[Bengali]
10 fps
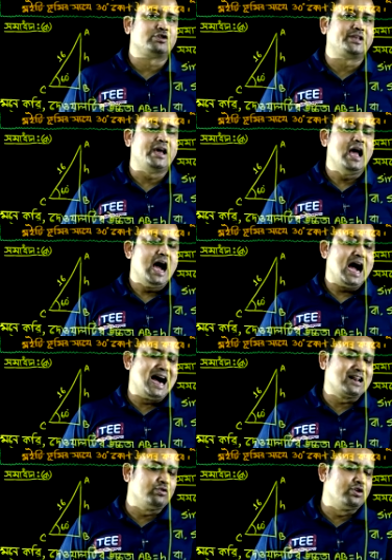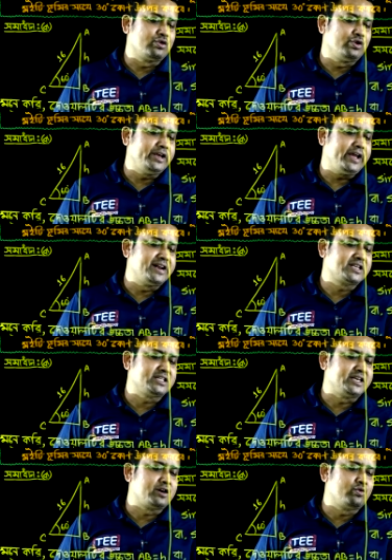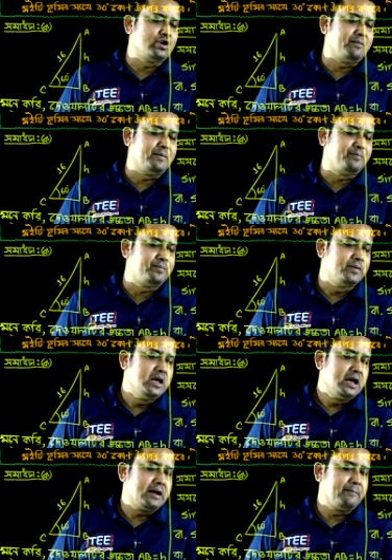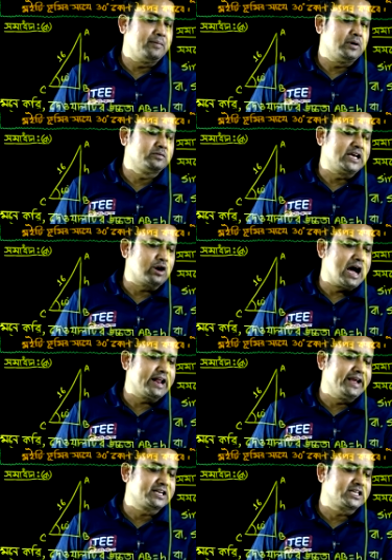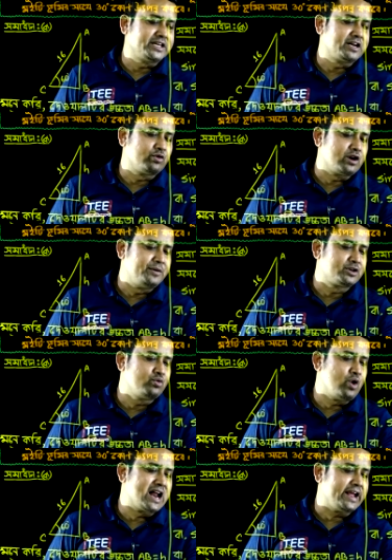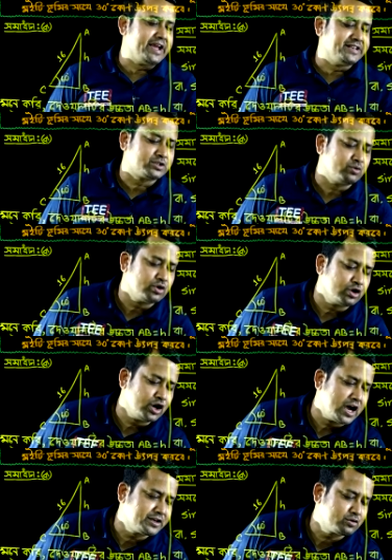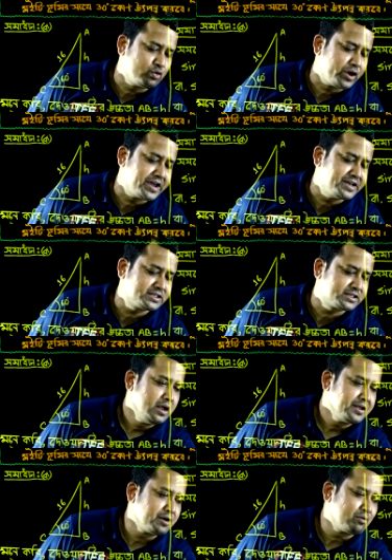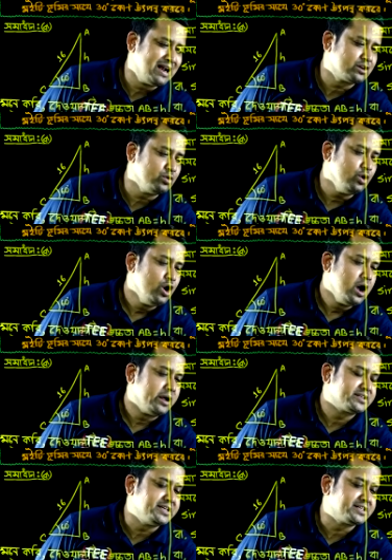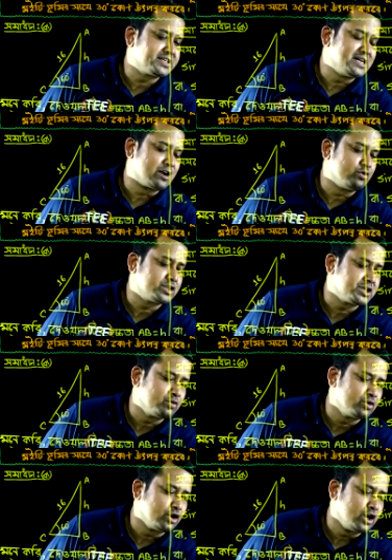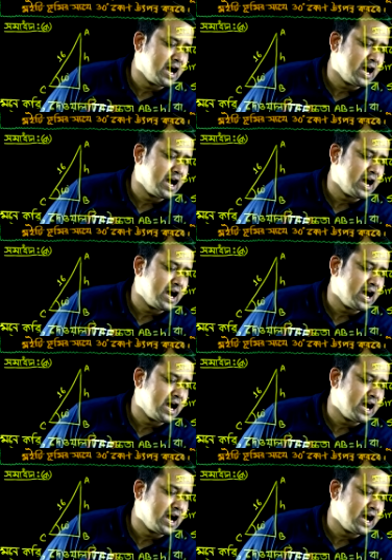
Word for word: যদি আর গুণন করি এটার সাথে এটা গুণ হবে দেখো আর এটার সাথে এটা গুণ হবে টু আর এইচ গুণ করলে হয় টু এইচ ইকুয়াল টু সিক্সটিন আর রুট থ্রি গুণ করলে